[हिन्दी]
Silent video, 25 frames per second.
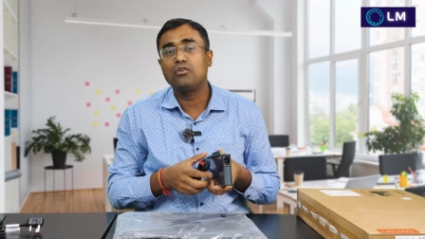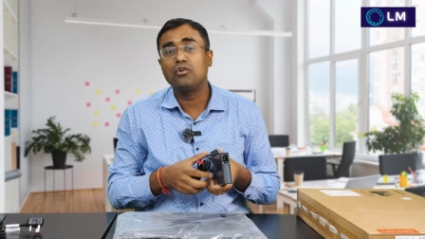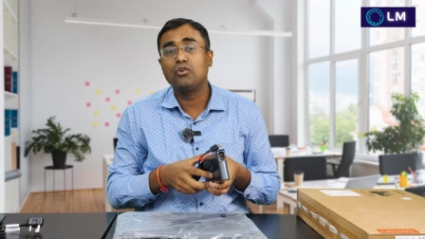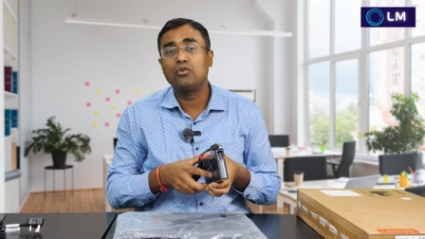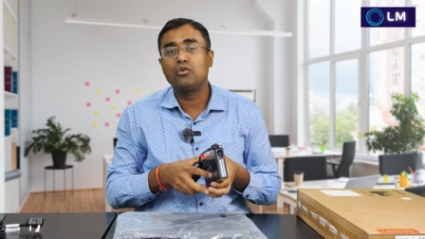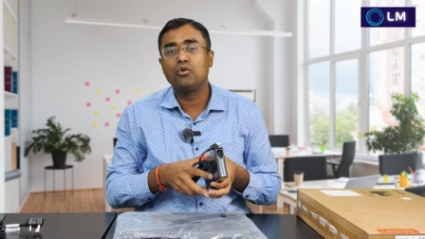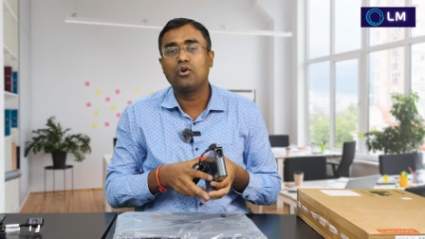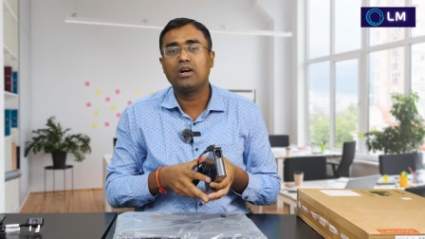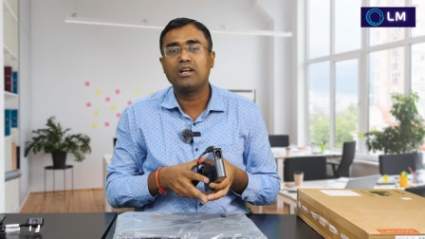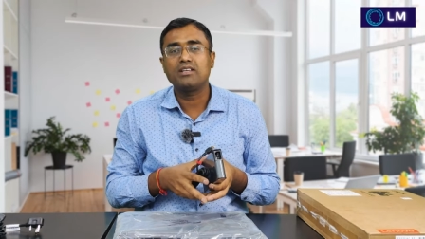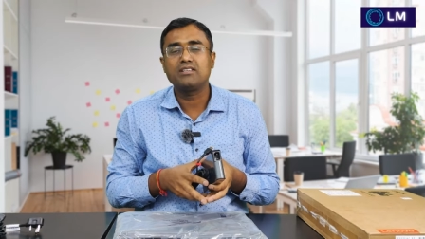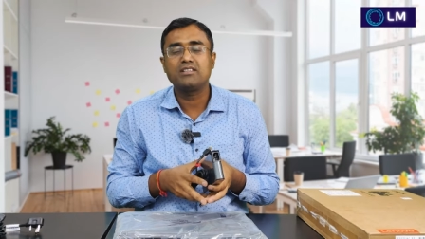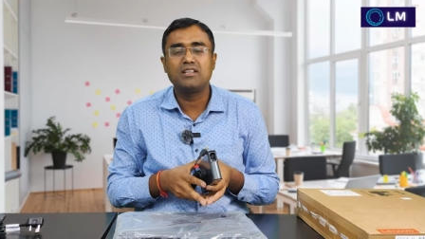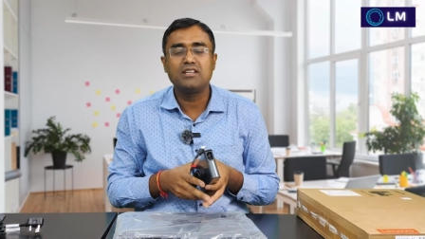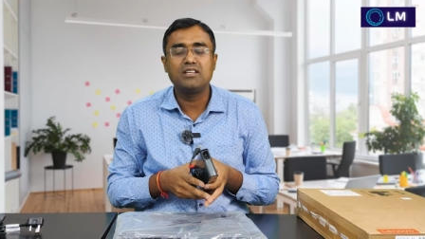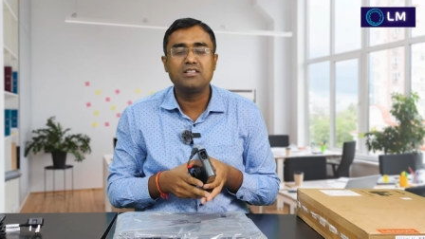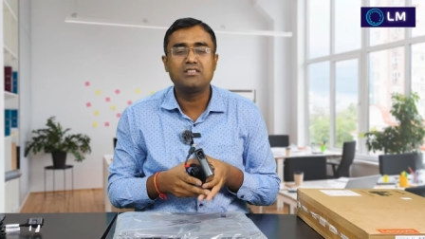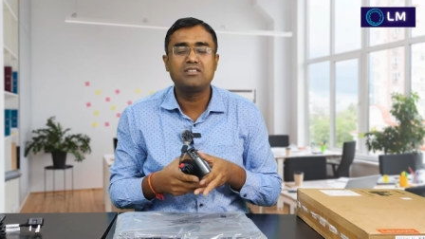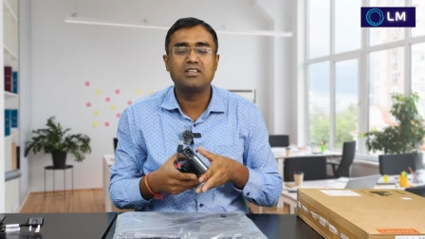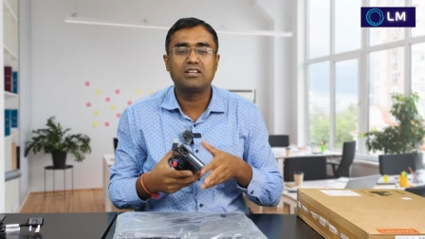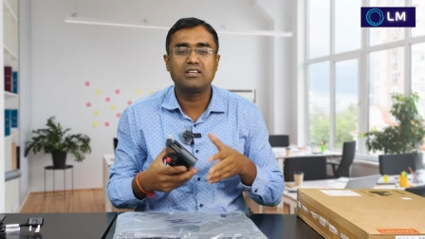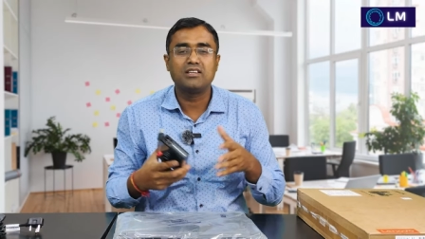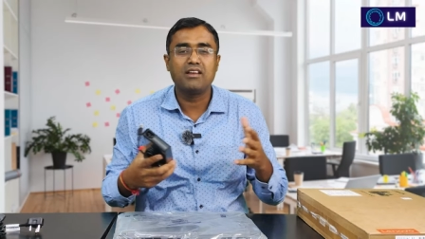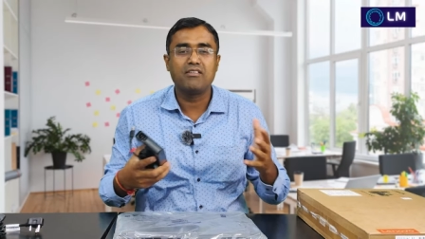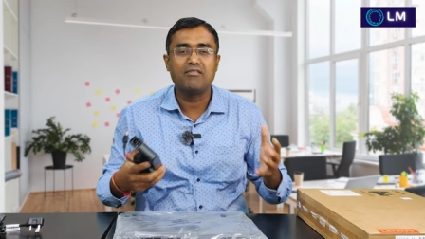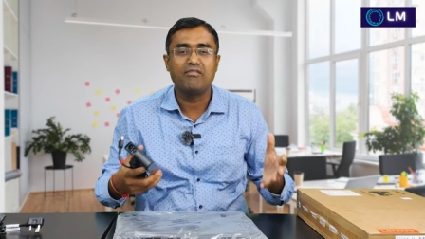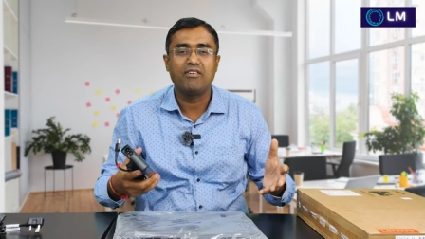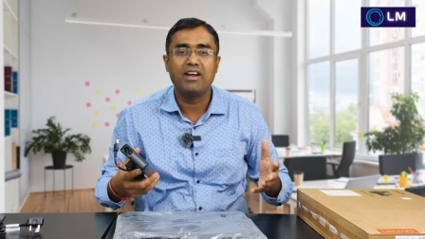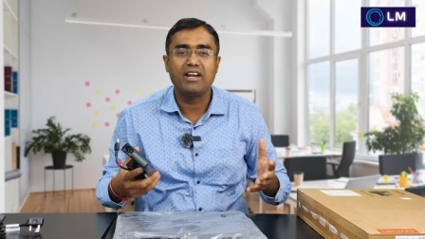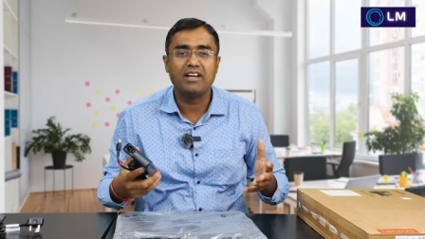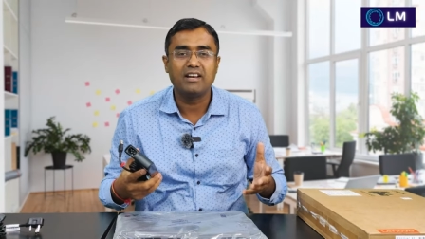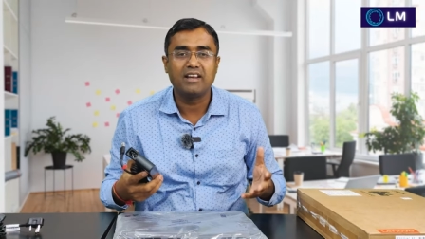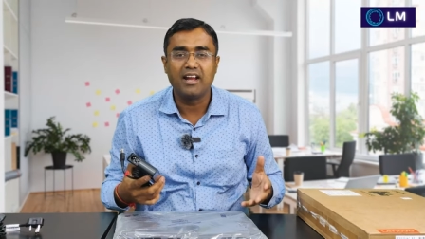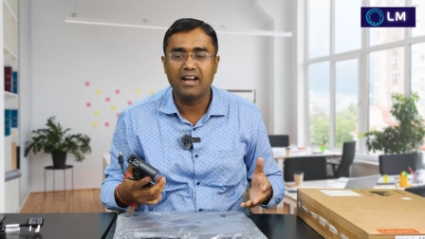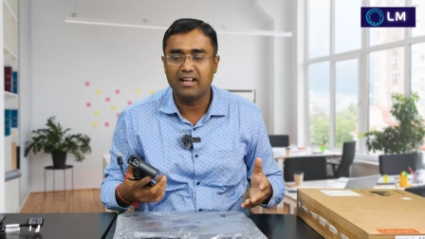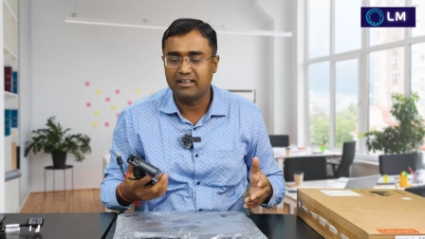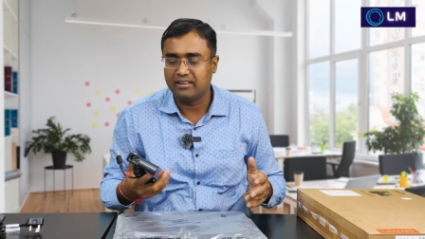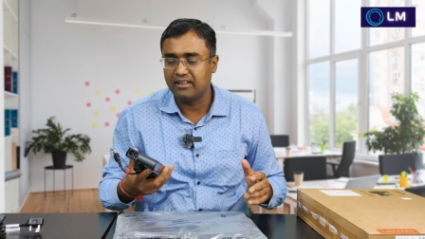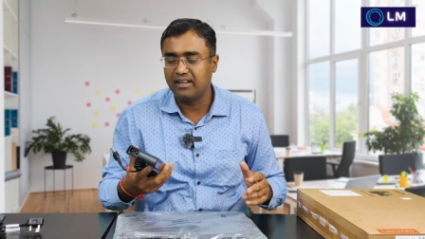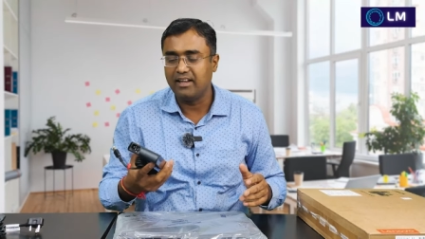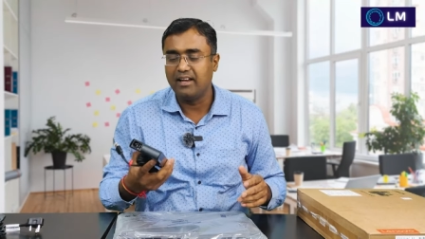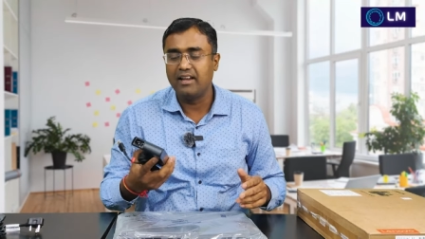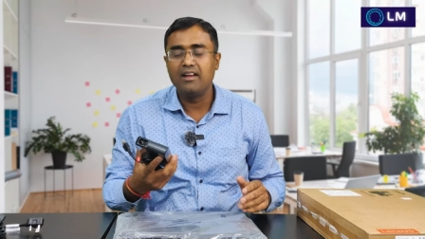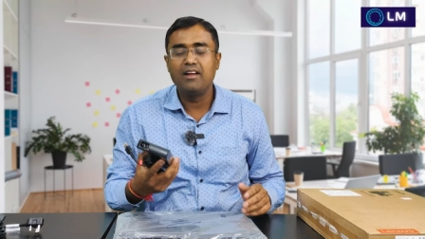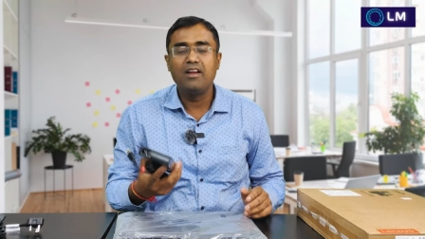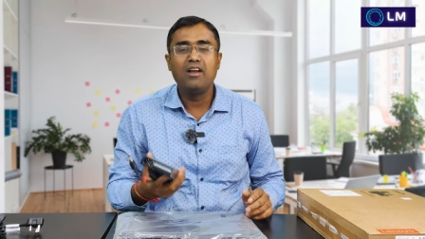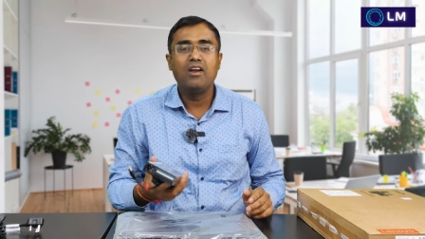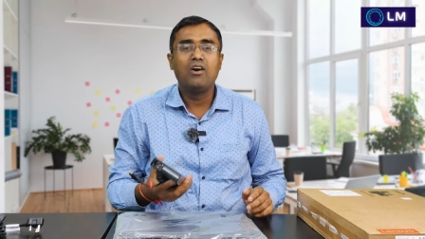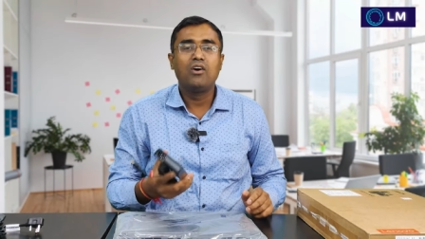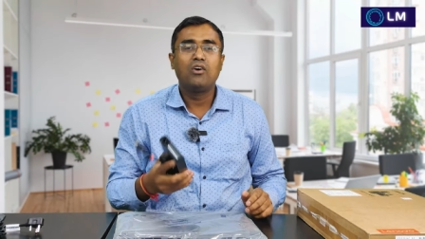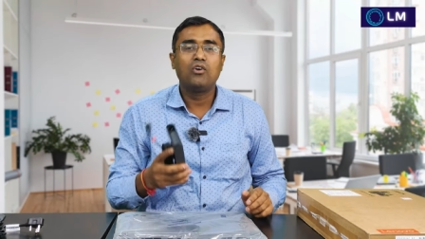जो योगा सीरीज जितने वेट के आते हैं